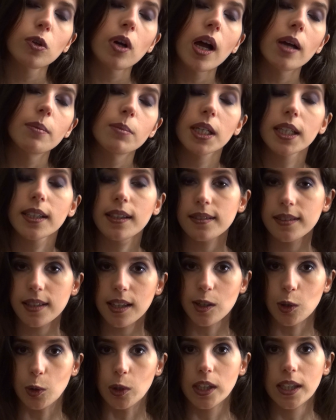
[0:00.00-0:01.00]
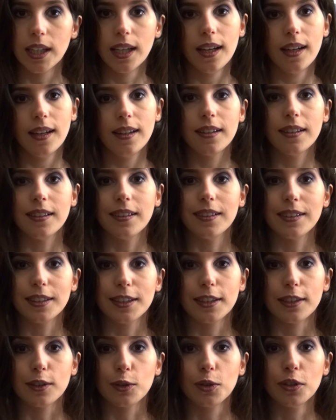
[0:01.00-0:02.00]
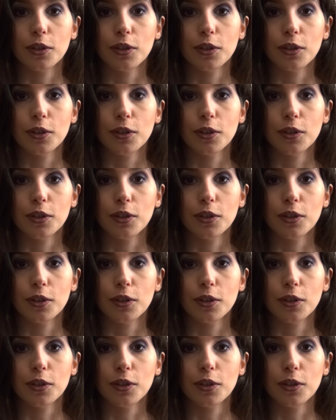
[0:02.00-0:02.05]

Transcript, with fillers: dans American Psycho, euh, qui est